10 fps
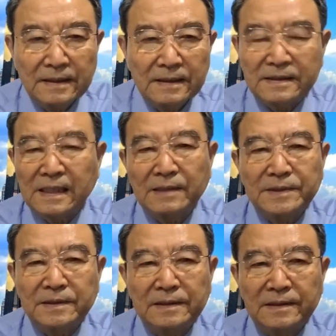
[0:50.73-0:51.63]
그
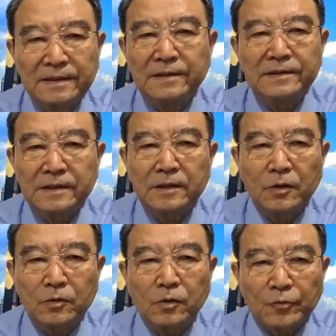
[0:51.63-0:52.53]
사람은 능력이
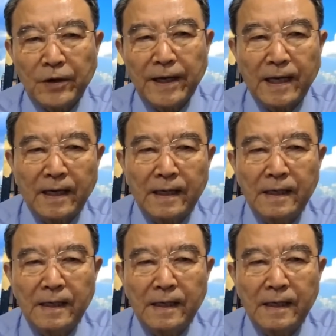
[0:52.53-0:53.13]
없고 꽤